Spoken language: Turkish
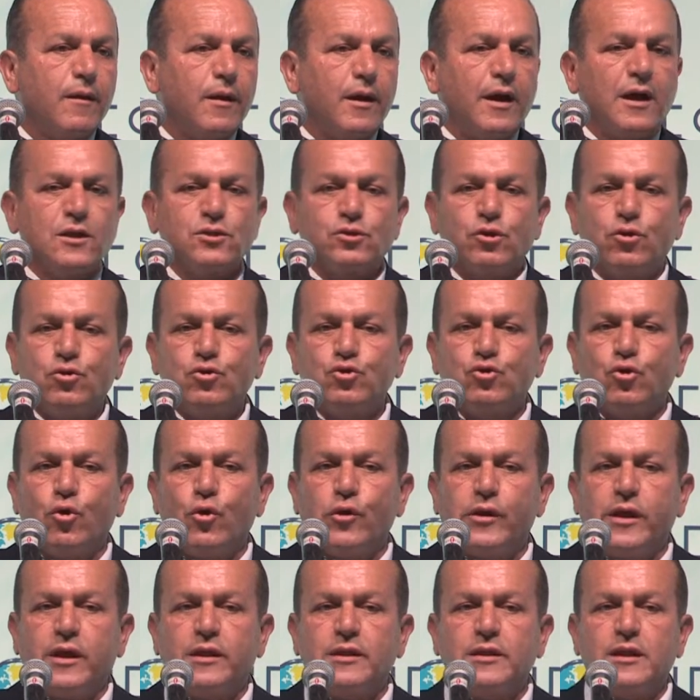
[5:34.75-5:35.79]
az önce
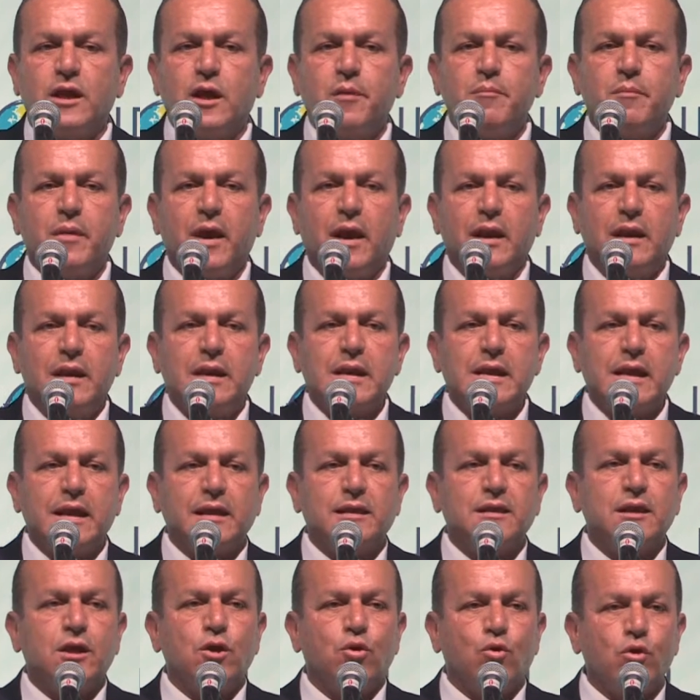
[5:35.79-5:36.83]
öğrendiğim
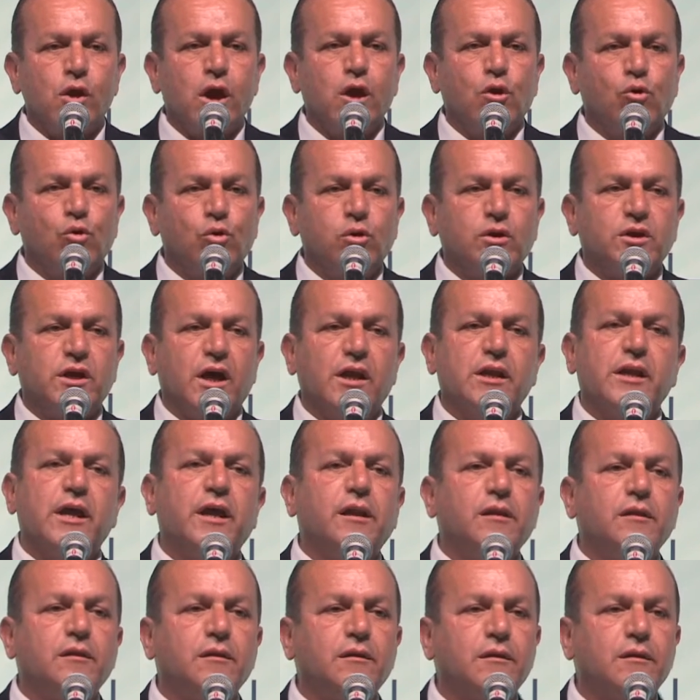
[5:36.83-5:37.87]
57 üye
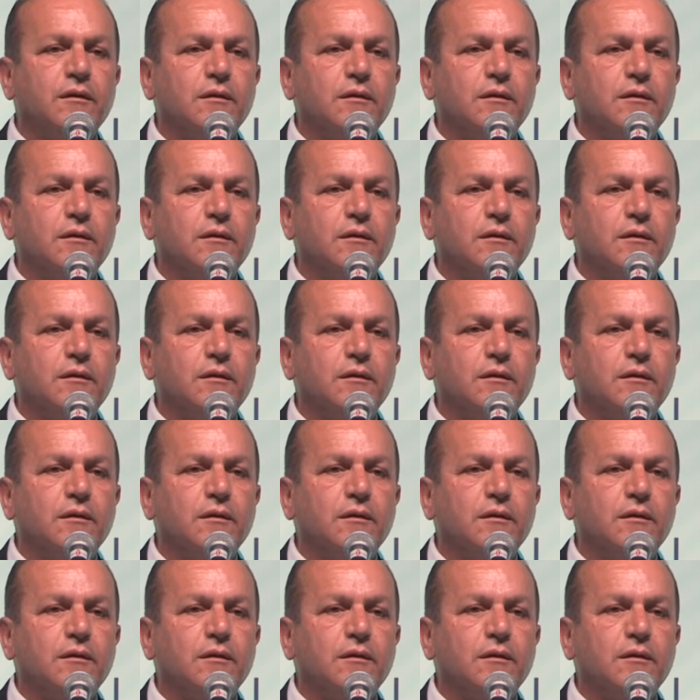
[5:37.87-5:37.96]
ülkenin